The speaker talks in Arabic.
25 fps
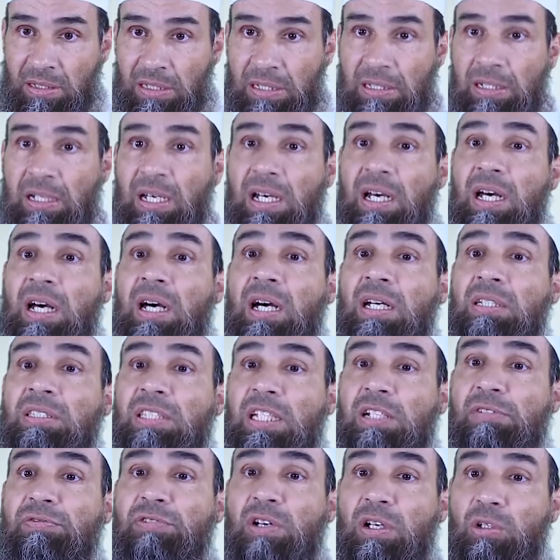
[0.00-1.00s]
لا
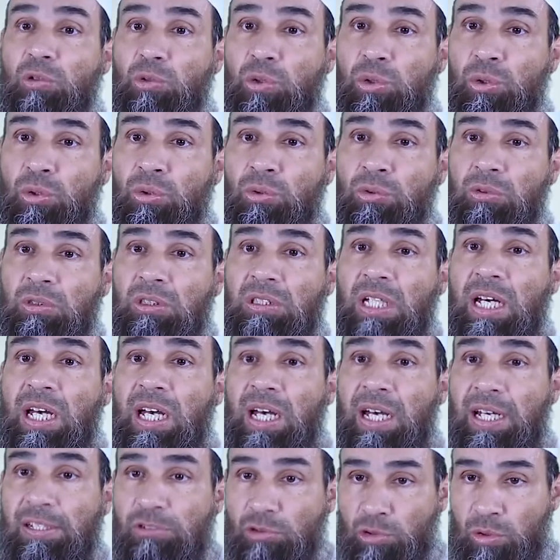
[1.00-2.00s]
تنفعه
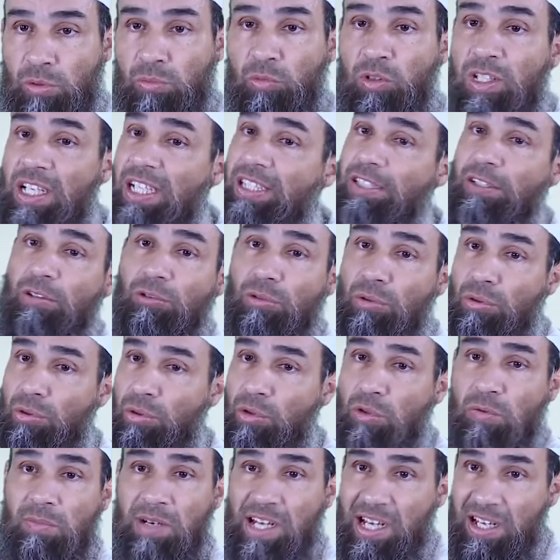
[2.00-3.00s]
طاعاتهم ولا
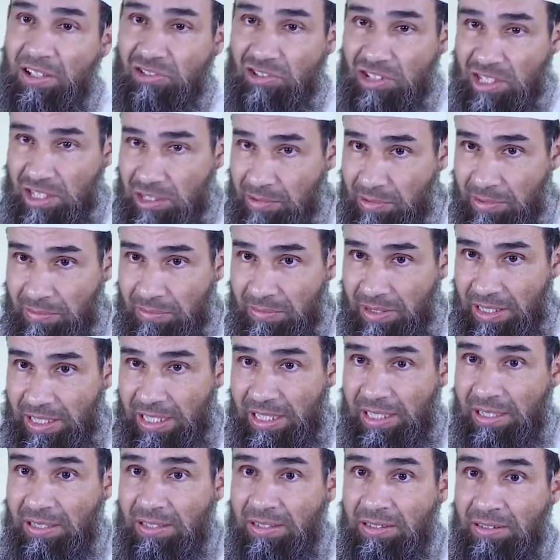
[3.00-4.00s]
تضره معاصيهم
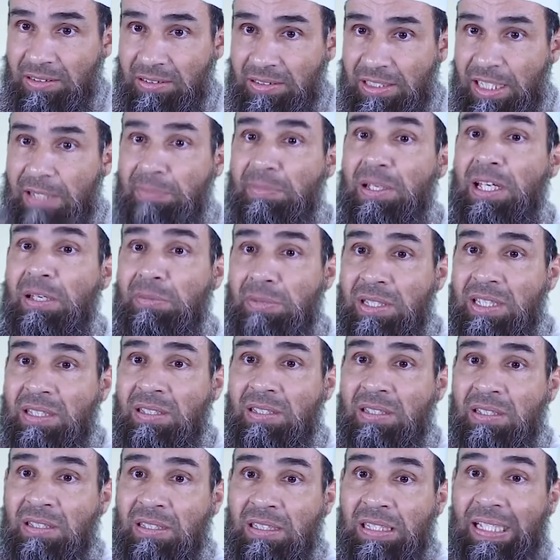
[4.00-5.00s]
لتمام
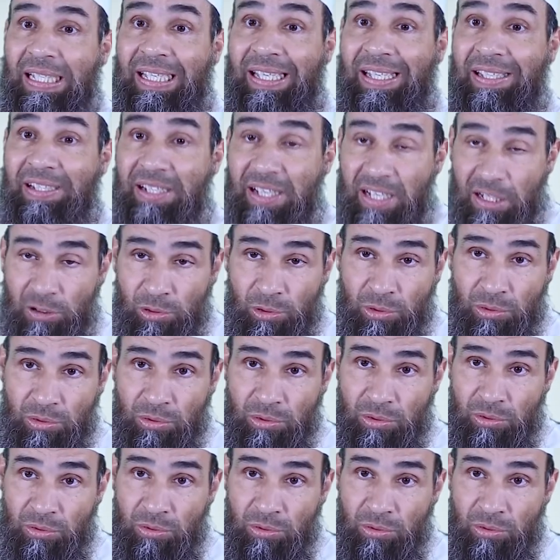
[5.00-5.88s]
غناه